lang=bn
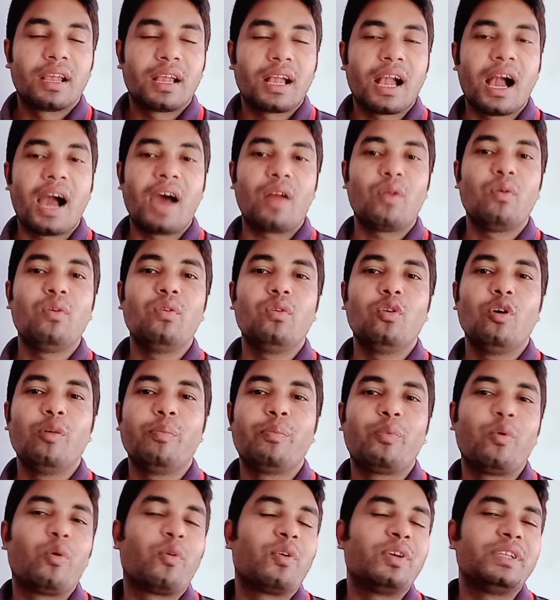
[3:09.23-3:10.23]
কারণ ও
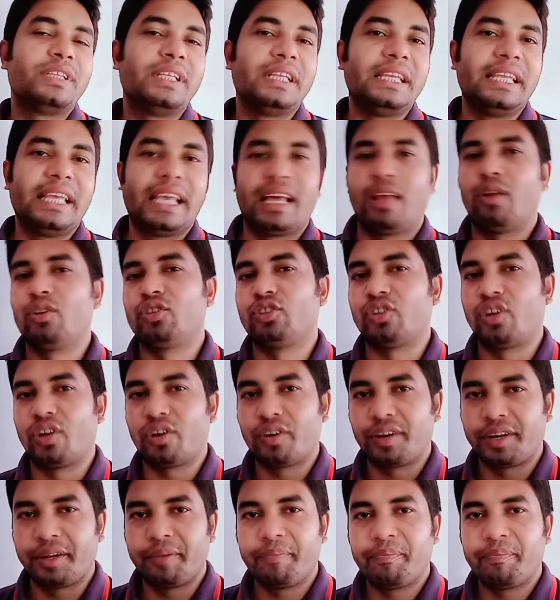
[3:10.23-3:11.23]
প্রকৃতি নিয়ে আলোচনা করে